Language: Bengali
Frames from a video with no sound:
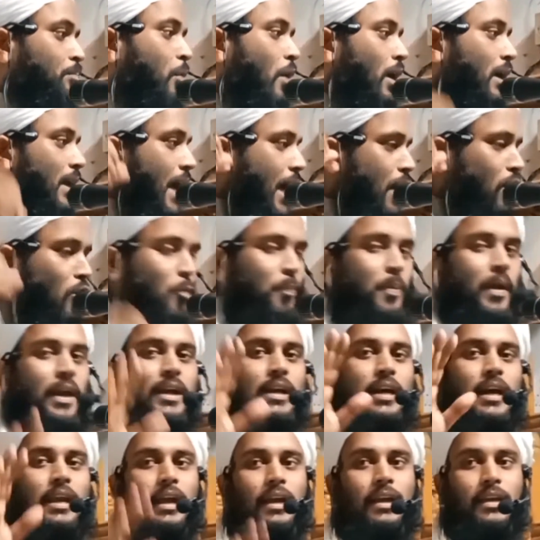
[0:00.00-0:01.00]
বলার
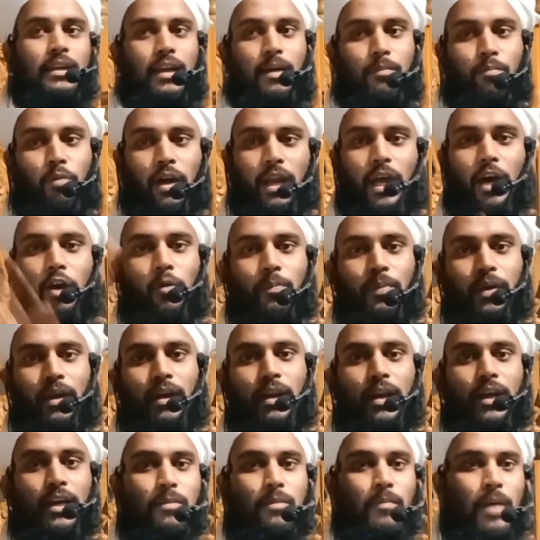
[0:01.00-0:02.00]
অপেক্ষা রাখে না বলার
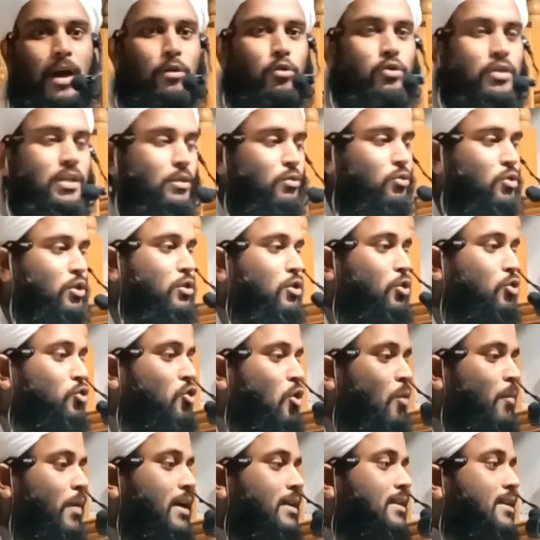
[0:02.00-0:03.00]
অপেক্ষা রাখে না মানুষ ইদ্যতের
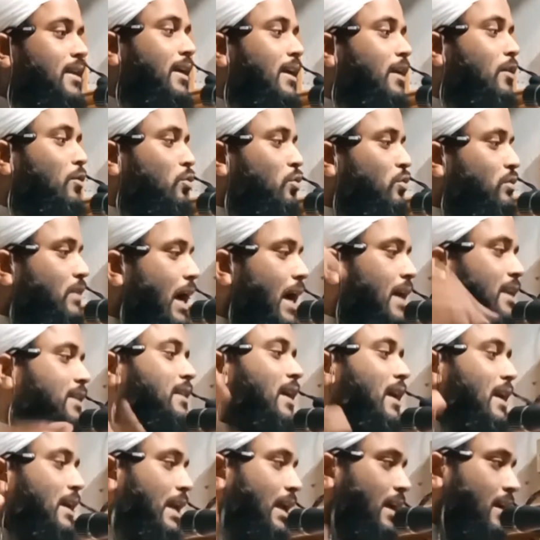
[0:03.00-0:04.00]
তাকে কোনো ধারই
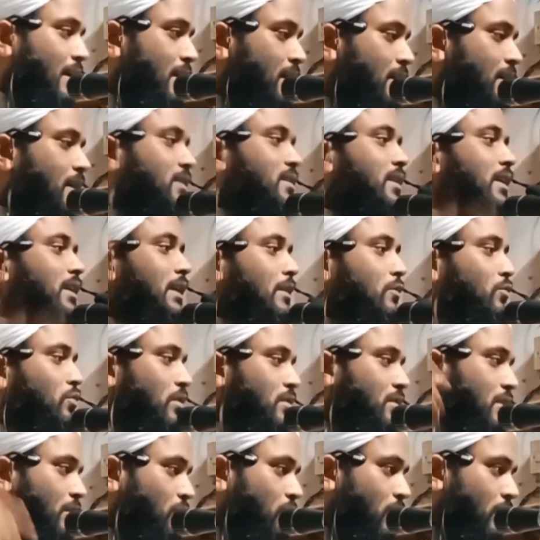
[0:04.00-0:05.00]
ধারে না কিসের
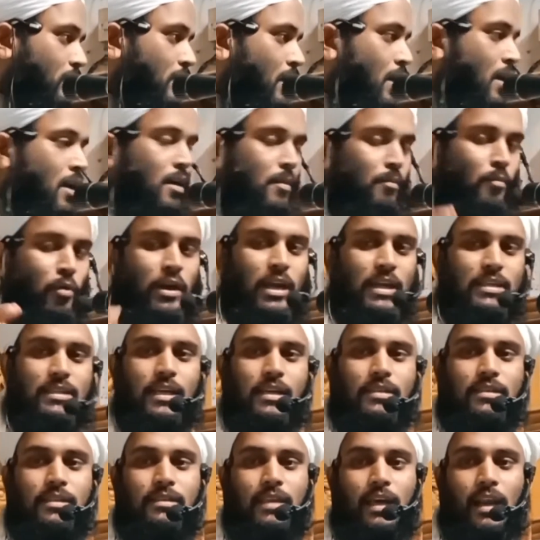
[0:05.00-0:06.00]
ইদ্যত টিদ্যত মনে
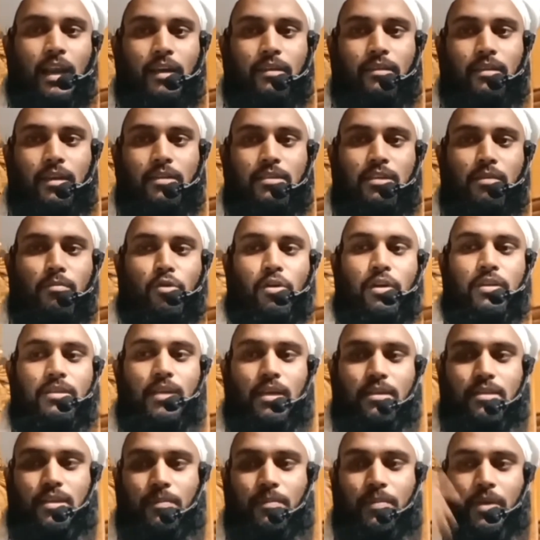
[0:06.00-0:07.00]
চেয়েছে তালাক দিয়েছে মনে
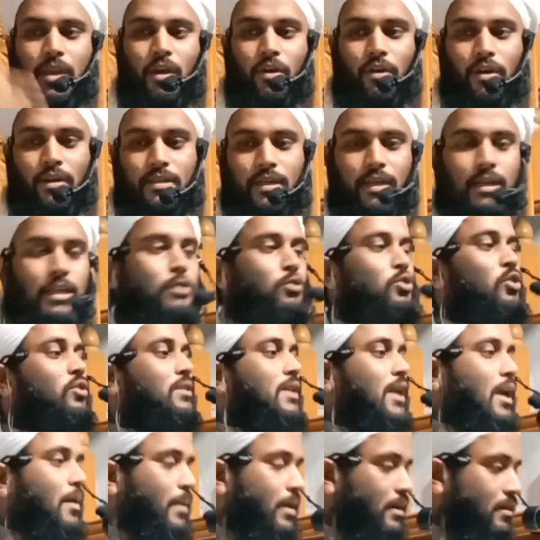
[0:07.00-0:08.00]
চেয়েছে বিয়ে করেছে মানে ইদ্যত
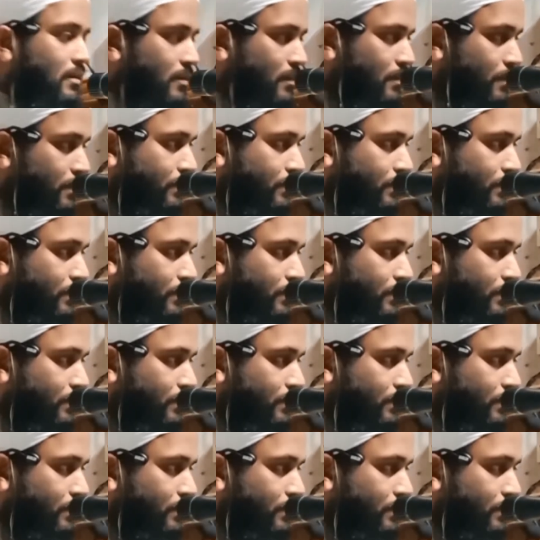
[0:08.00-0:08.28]
কি আবার